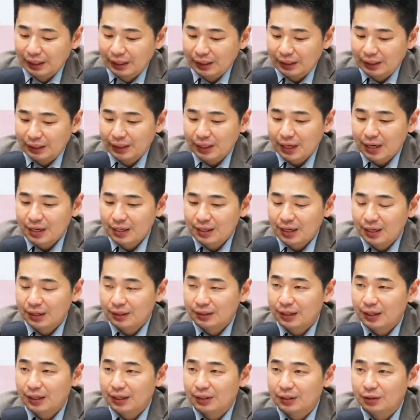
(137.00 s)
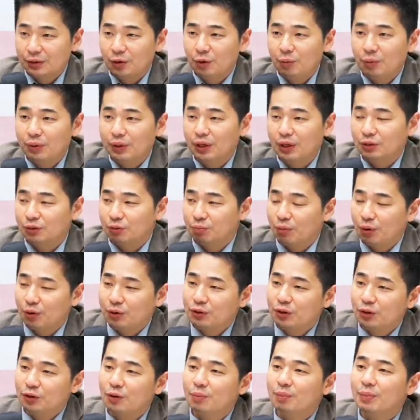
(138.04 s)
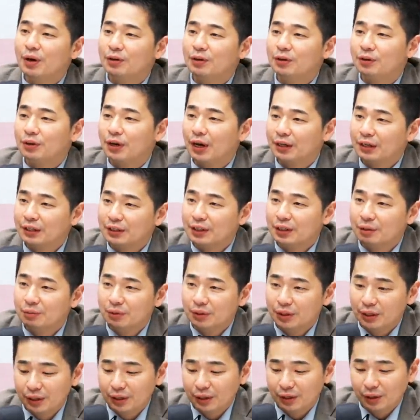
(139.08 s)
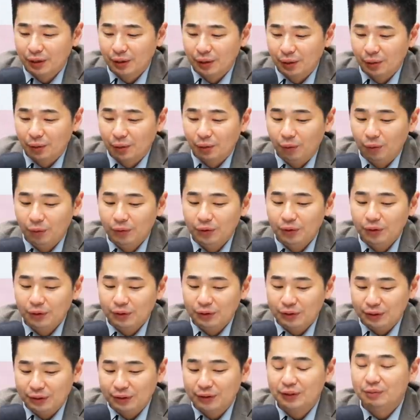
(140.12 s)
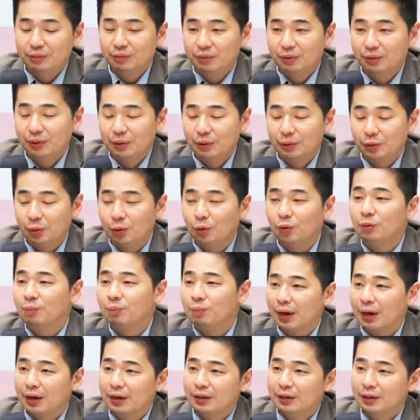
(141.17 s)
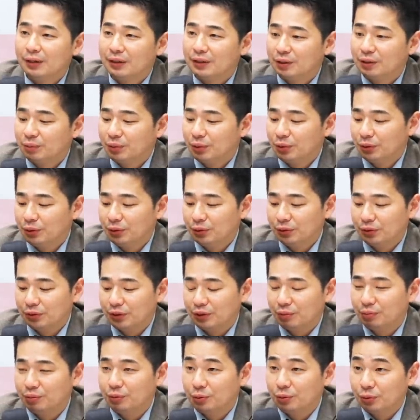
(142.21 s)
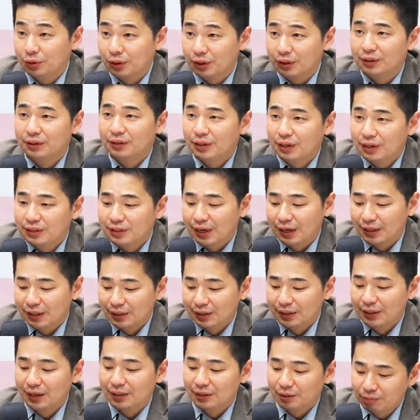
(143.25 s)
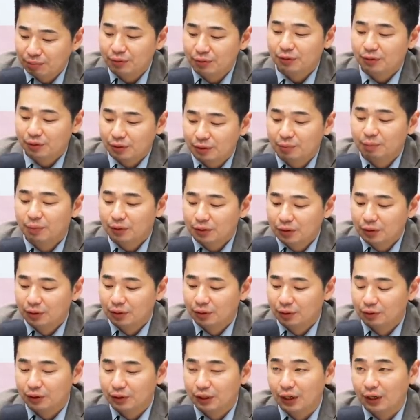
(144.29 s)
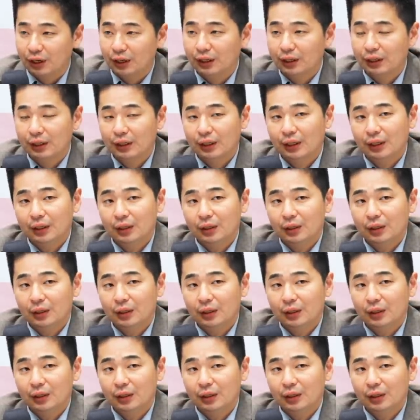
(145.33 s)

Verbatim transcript: 시장은 항상 그거보다 먼저 선반영을 하기 때문에 음흠. 오히려 지금 조금 빨리 금요일을 기분 좋게 끝내지 않았나 싶었, 던 거고요. 네.